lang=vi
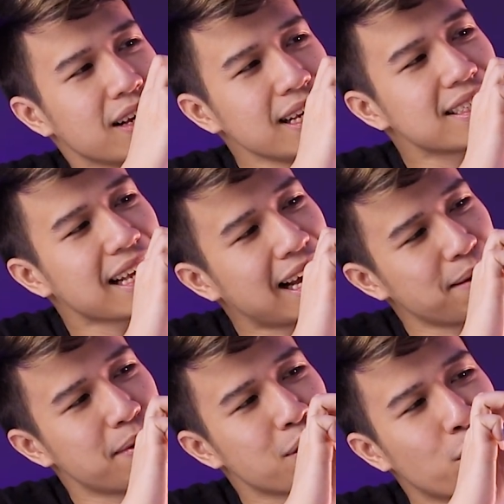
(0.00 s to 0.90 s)
Ít ra
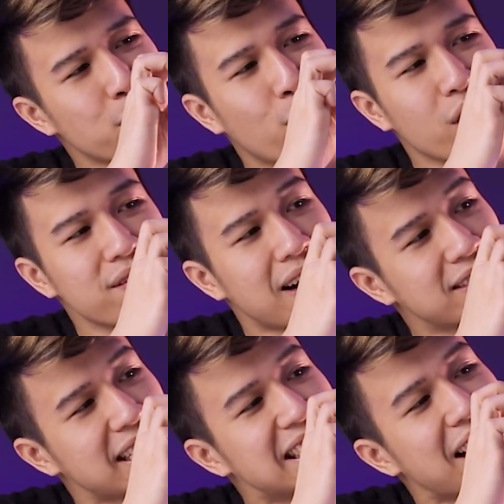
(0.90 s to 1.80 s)
nếu mà nối nối vào
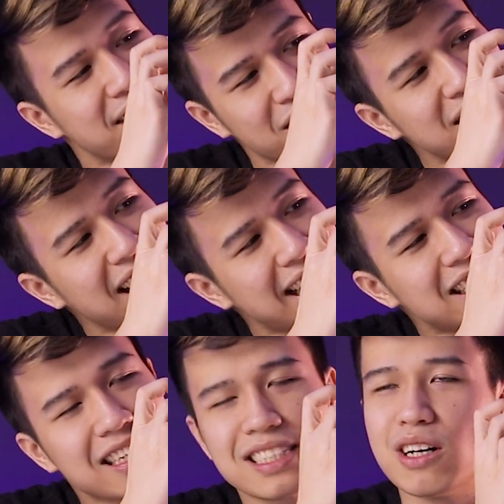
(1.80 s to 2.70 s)
chảy chảy vào nhau như thế này
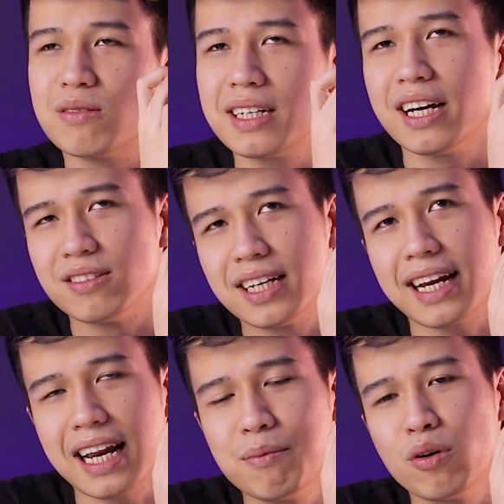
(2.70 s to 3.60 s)
thì nó sẽ giống như kiểu trên
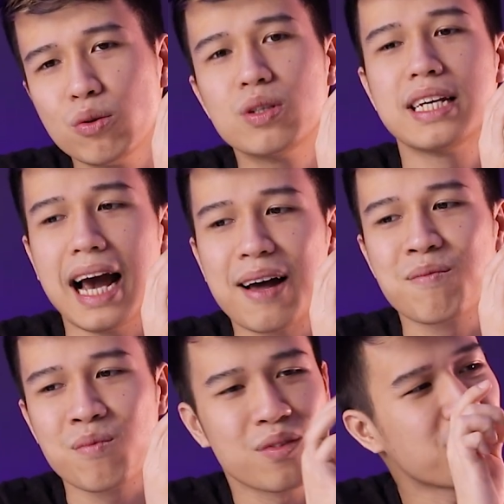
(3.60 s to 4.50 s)
S hai mốt Ultra.
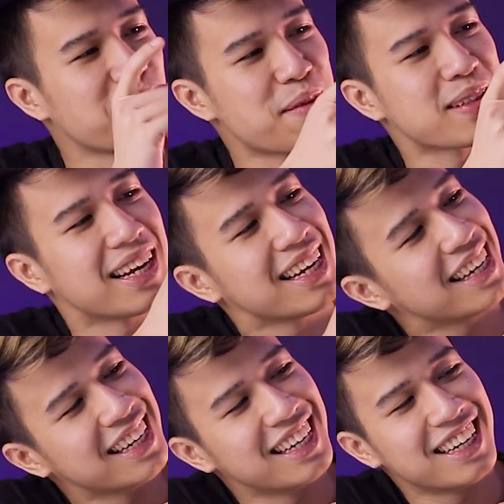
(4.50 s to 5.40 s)
Mình kiểu này mình thấy
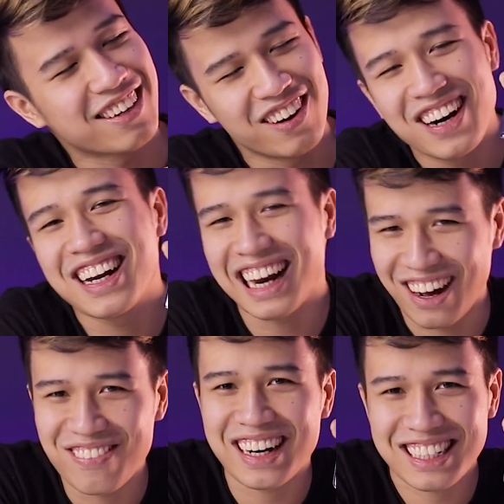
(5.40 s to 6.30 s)
nó hơi
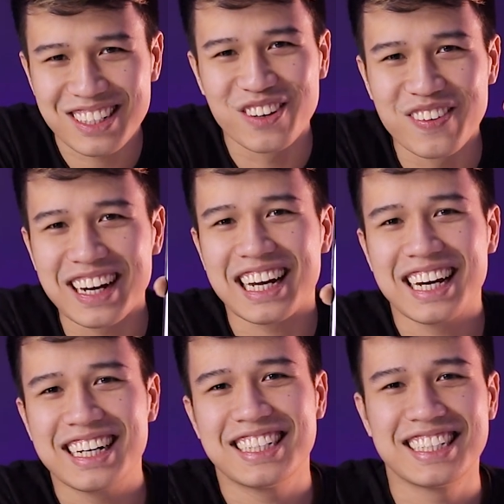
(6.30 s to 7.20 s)
lạ mắt đối với
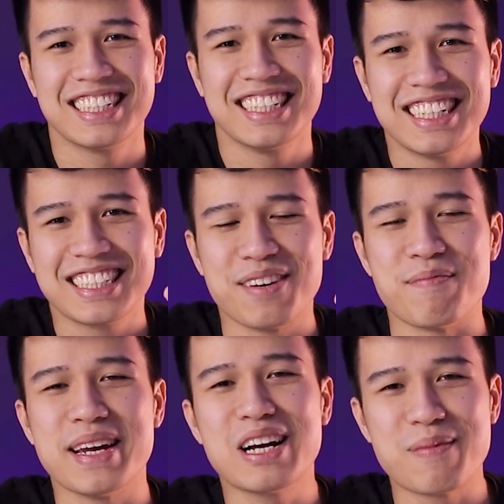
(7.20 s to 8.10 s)
cái uh, thẩm
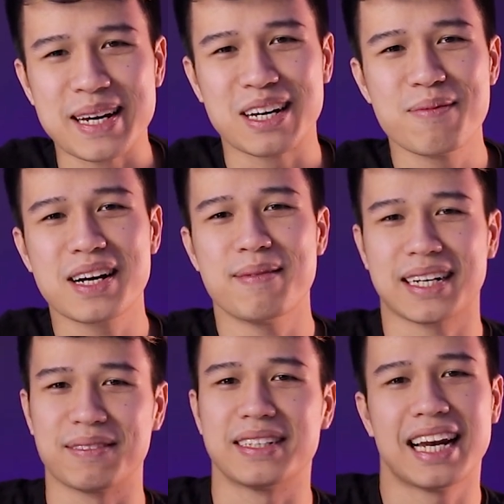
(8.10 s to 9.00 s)
mỹ của mình, không biết các
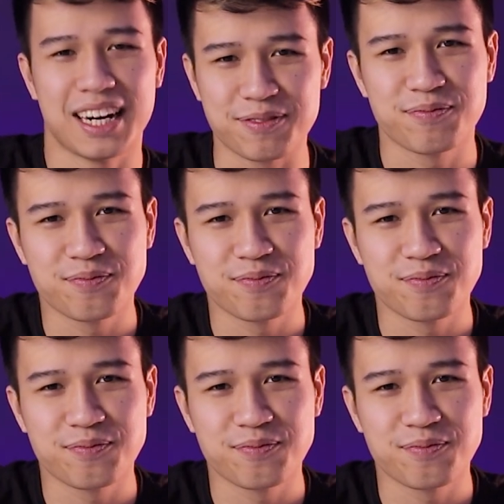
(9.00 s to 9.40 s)
bạn cảm thấy thế nào.